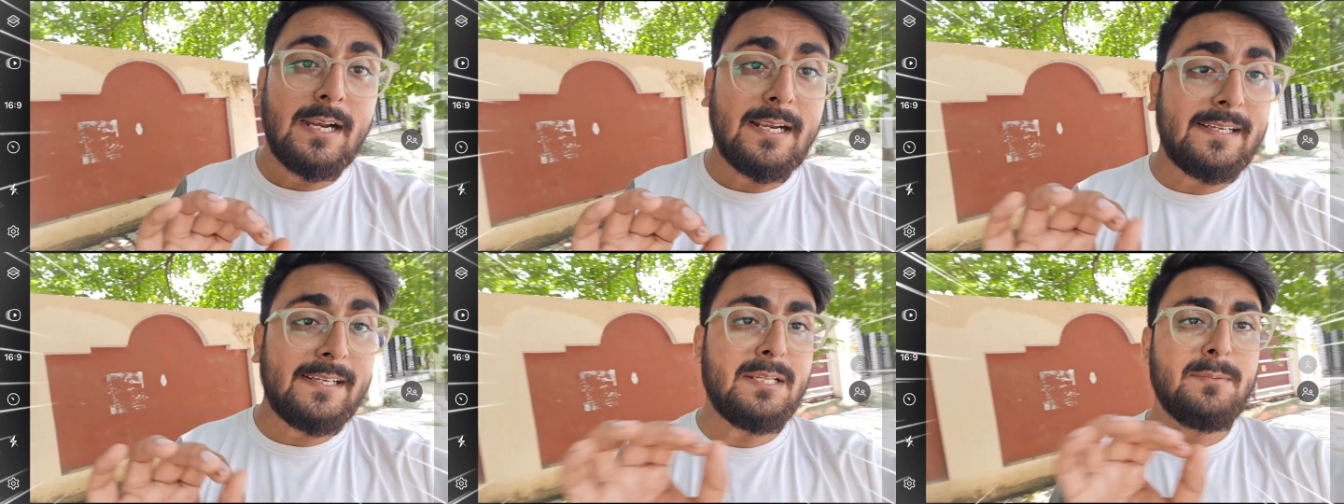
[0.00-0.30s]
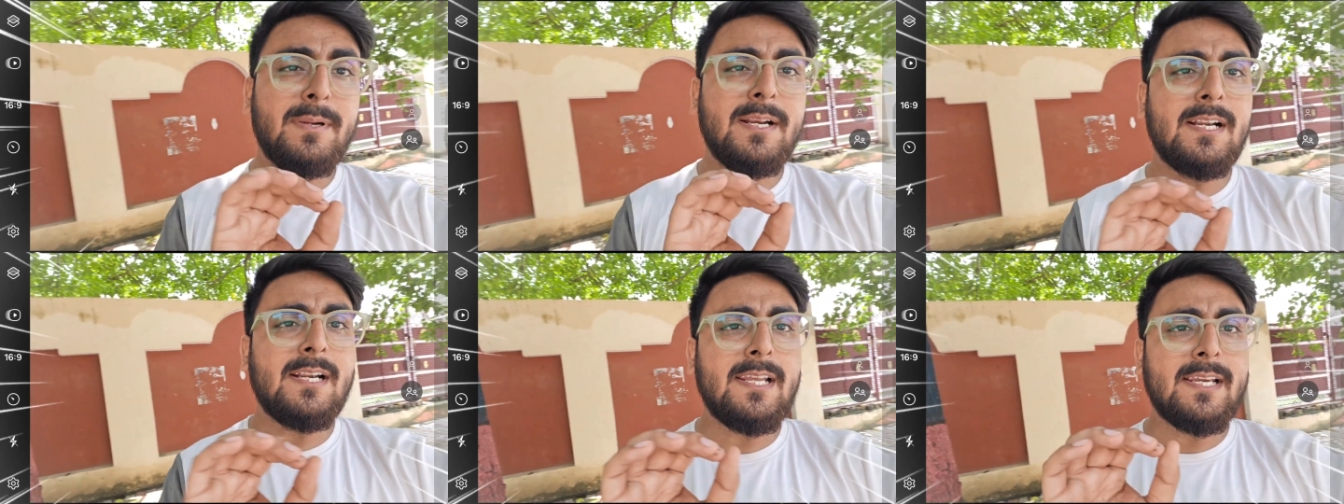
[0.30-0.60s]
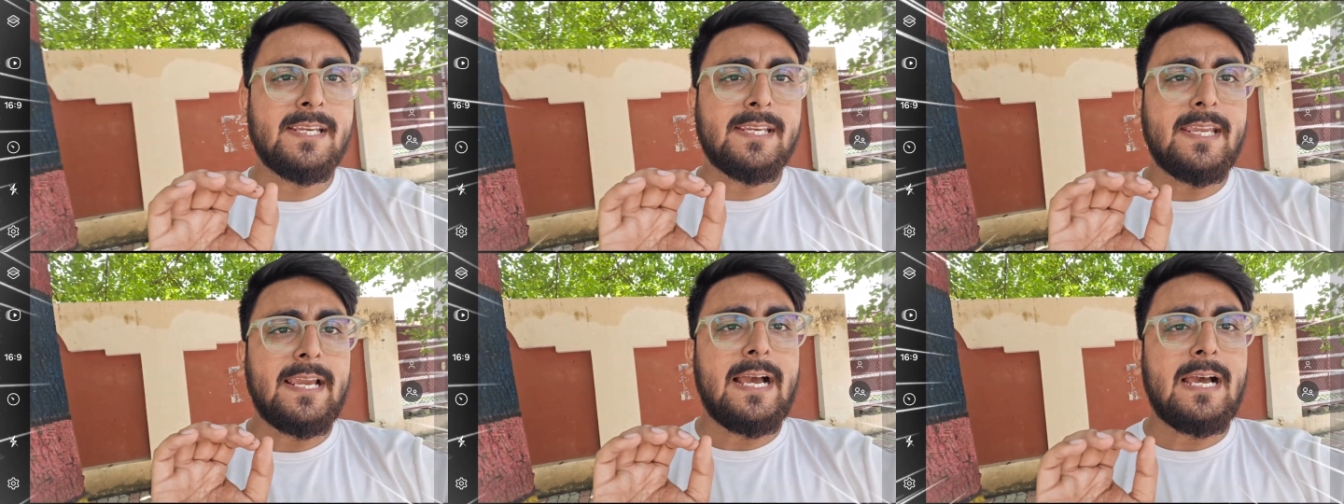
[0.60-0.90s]
अल्टीमेटली
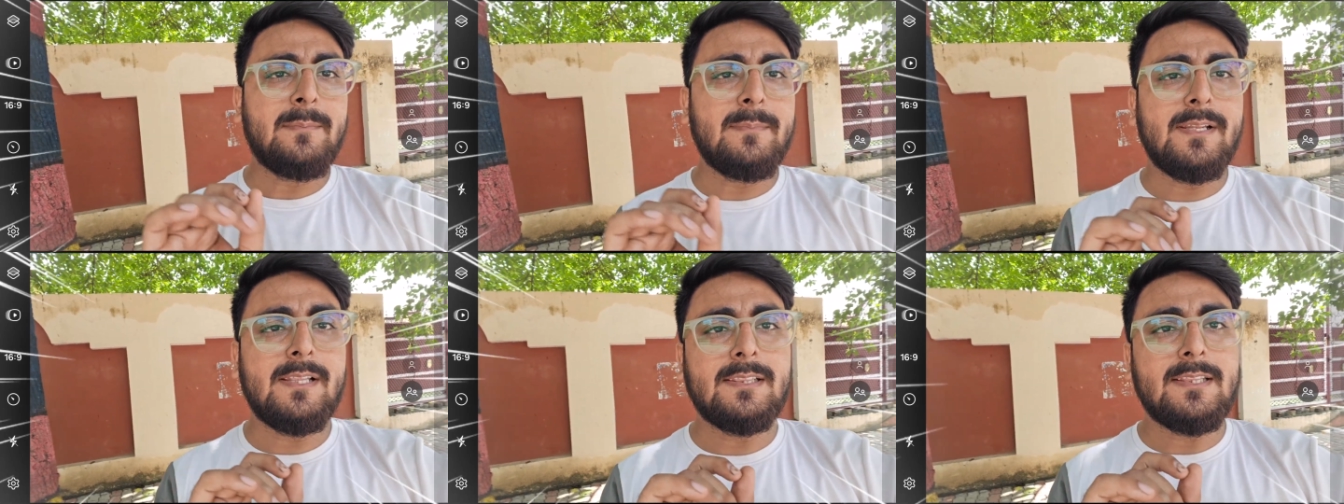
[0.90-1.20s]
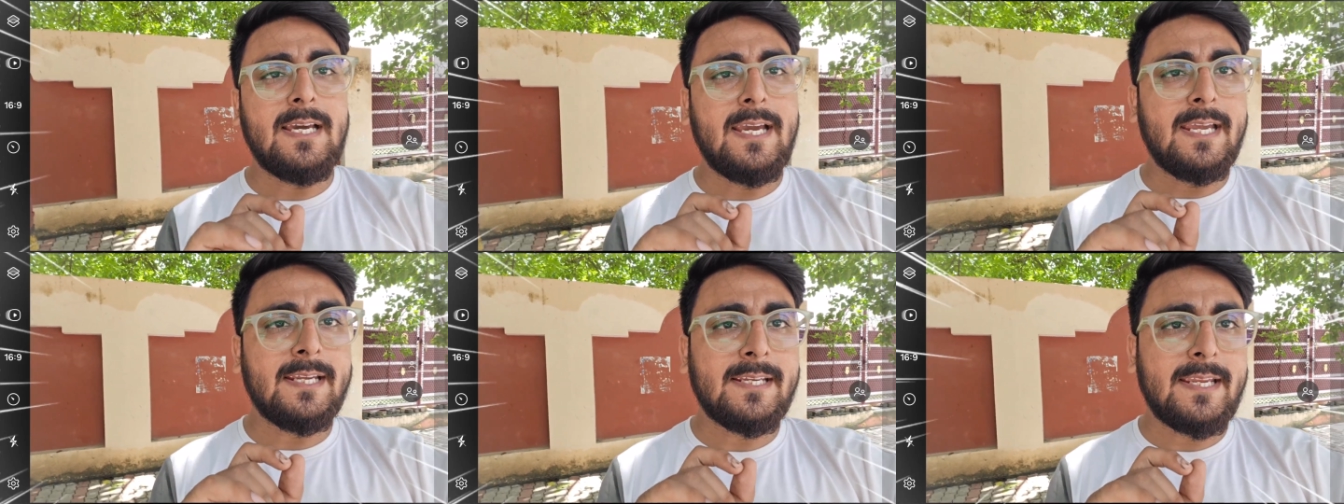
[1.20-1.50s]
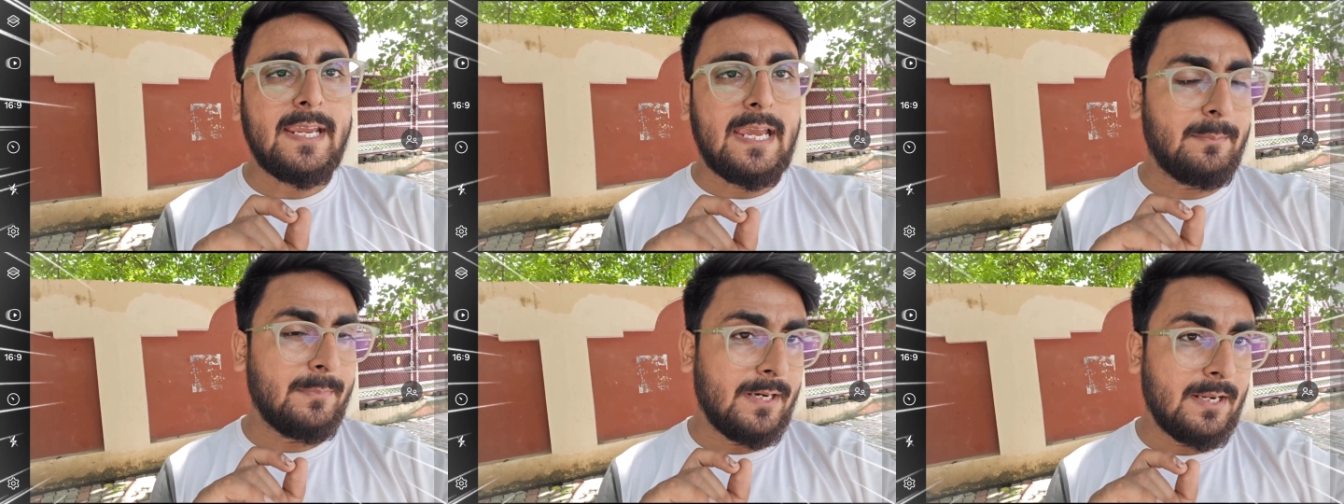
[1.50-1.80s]
क्या मिलता है
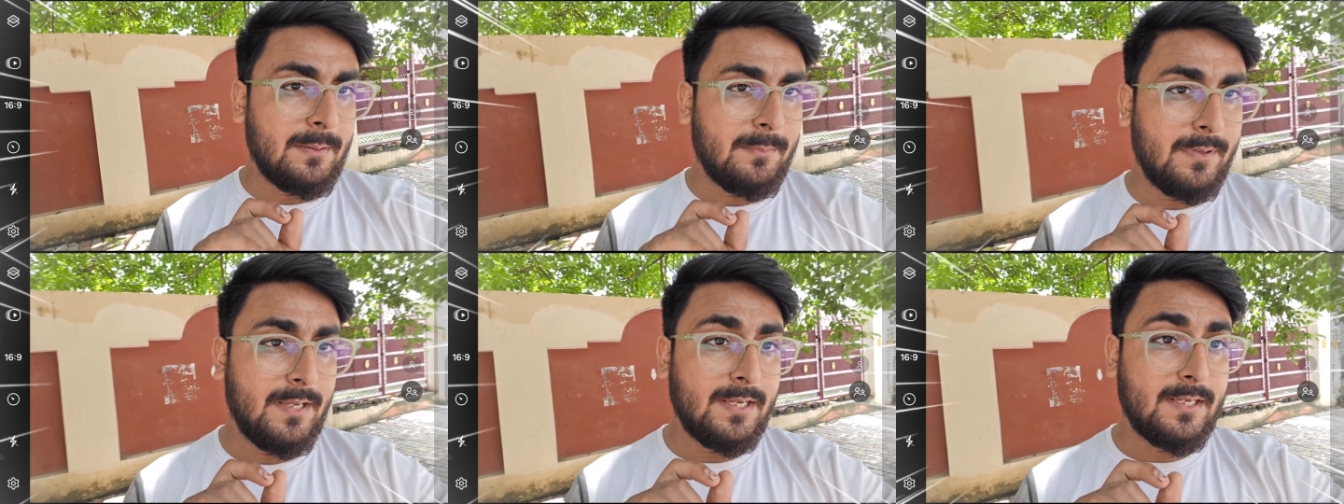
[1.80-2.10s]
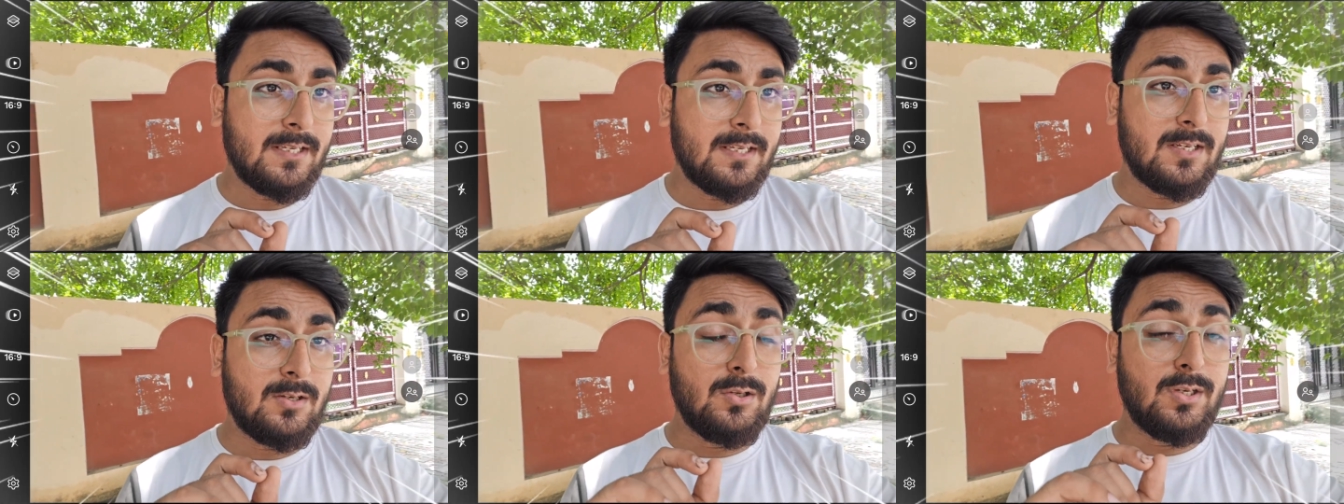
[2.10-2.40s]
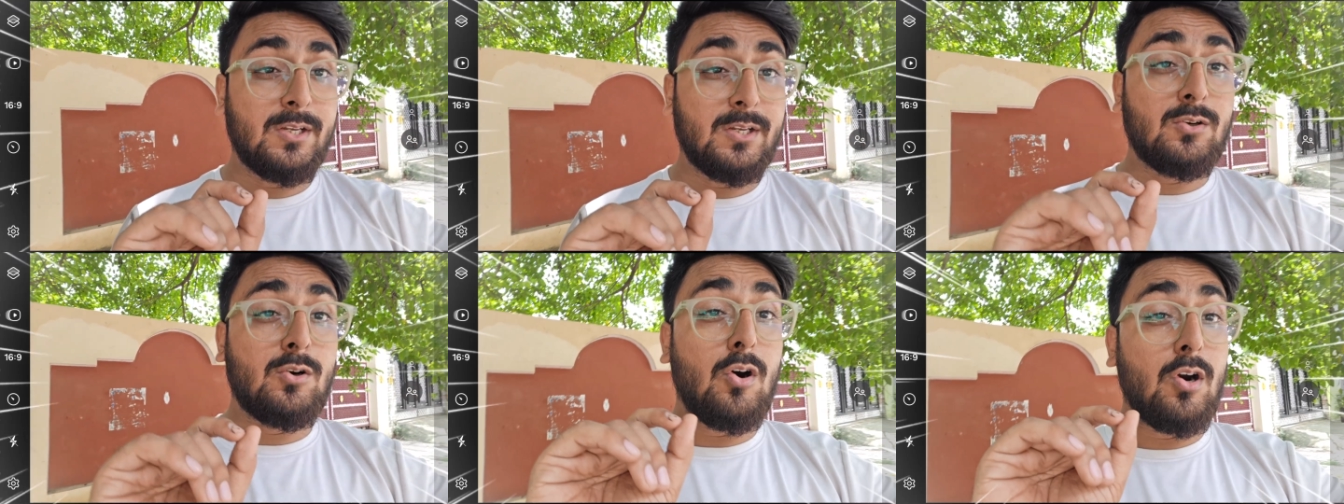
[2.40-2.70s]
कैमरा में
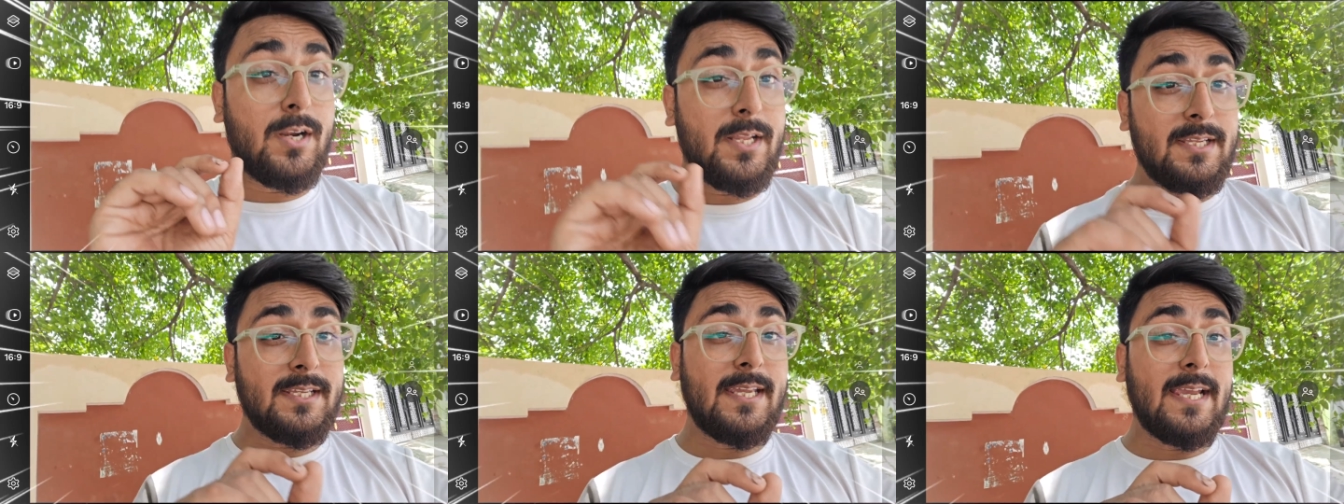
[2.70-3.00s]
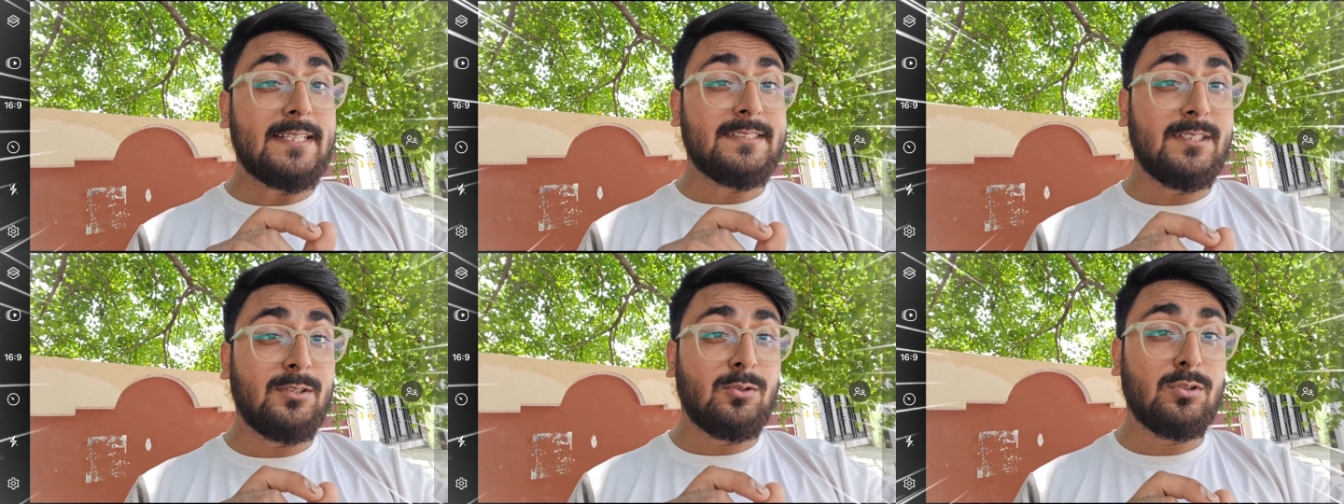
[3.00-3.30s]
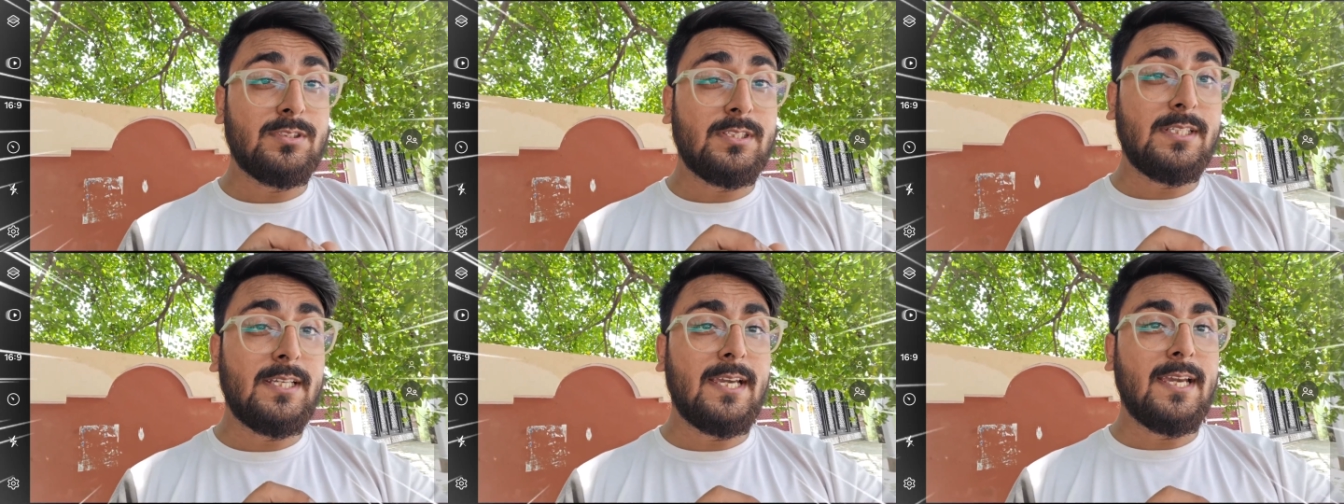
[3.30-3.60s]
रिकॉर्डिंग कैसी
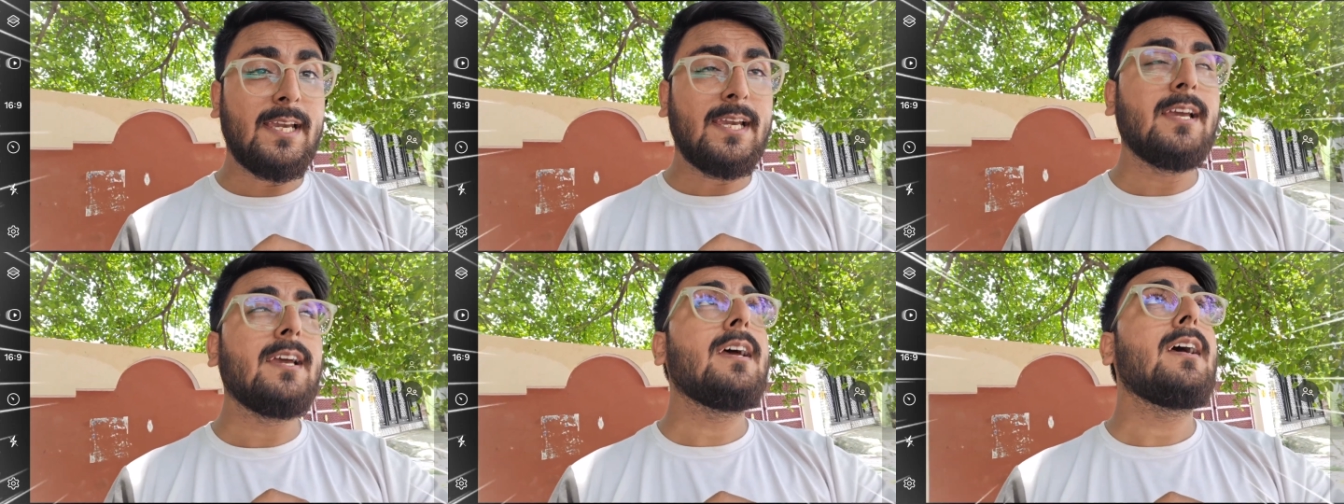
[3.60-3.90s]
होती है